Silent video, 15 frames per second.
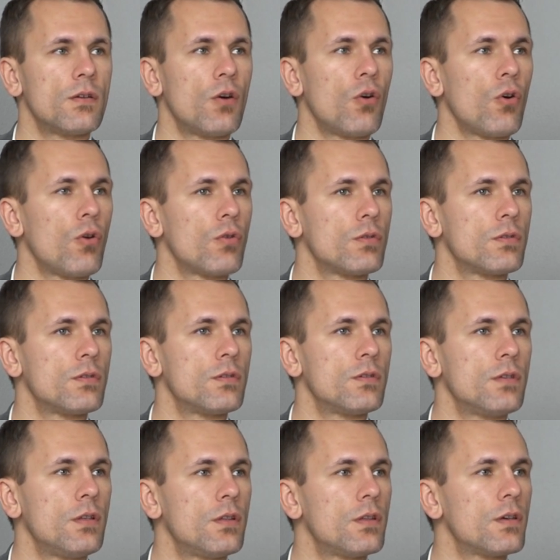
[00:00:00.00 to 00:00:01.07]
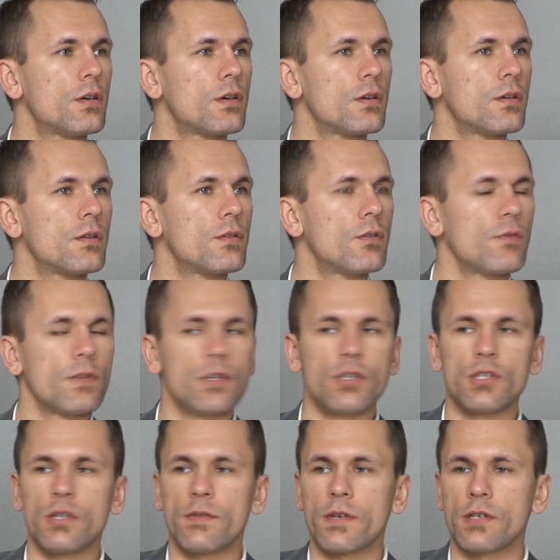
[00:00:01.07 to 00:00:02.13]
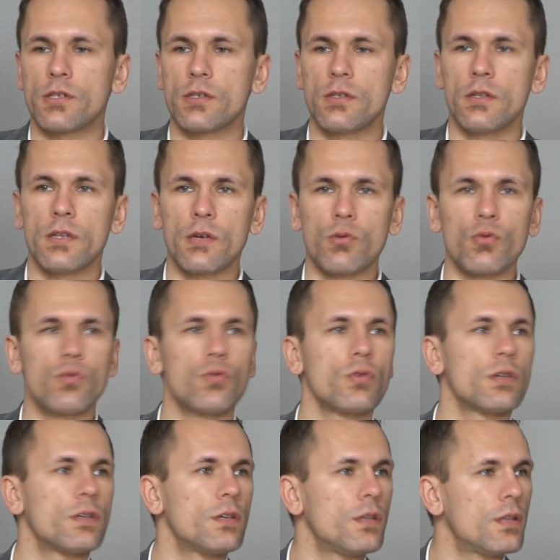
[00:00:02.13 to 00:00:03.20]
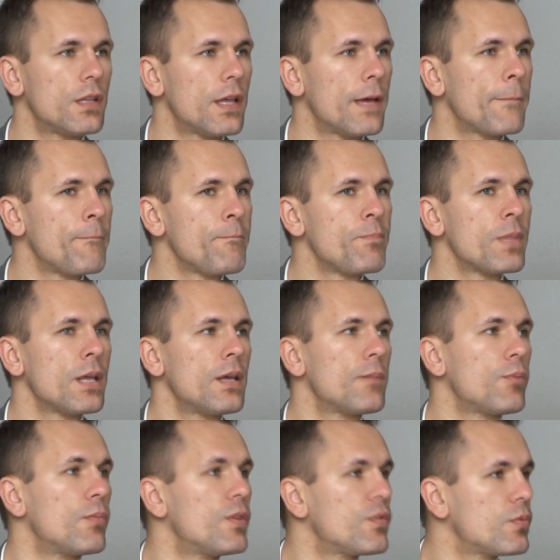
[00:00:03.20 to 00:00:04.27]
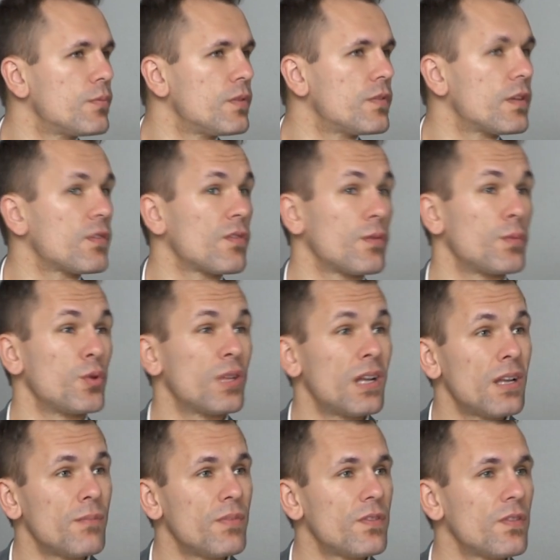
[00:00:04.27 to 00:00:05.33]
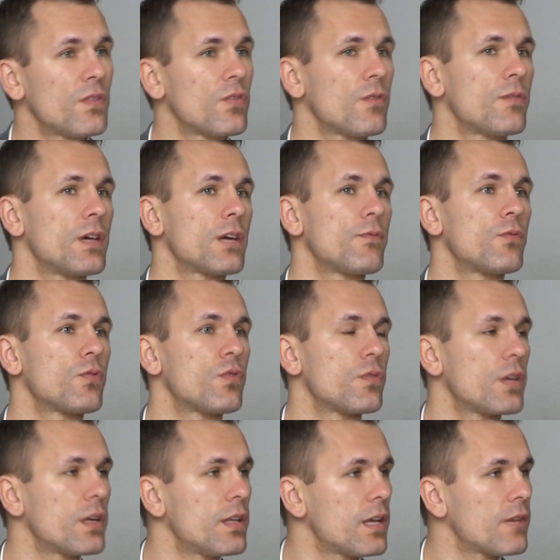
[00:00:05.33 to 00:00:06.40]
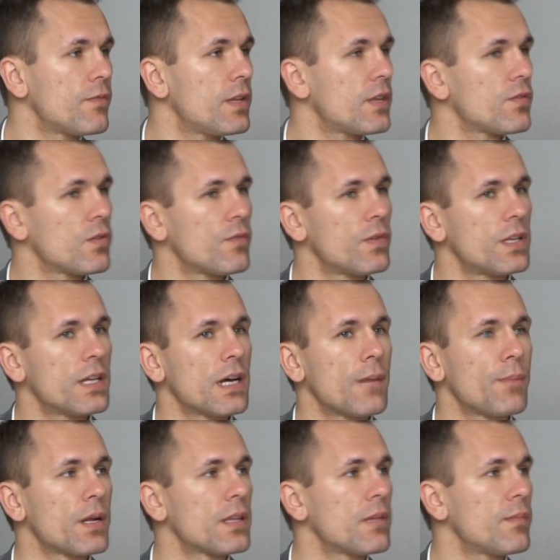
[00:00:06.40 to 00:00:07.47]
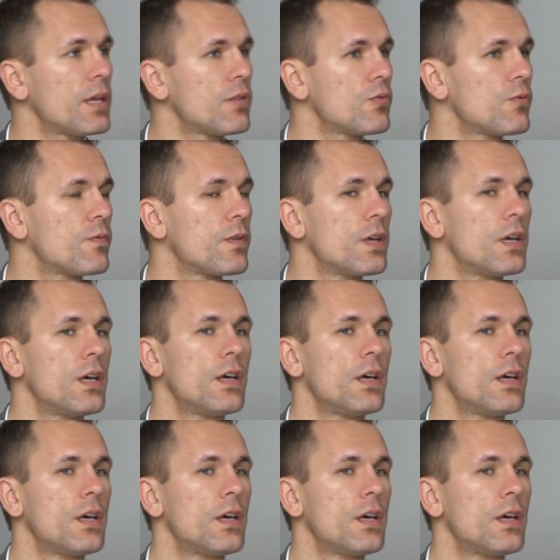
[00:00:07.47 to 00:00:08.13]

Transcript: o innych, dowiedzieć się, wiesz, inne kultury, inne pomysły biznesowe, modele biznesowe, jak funkcjonuje rynek finansowy, rynek apartamentów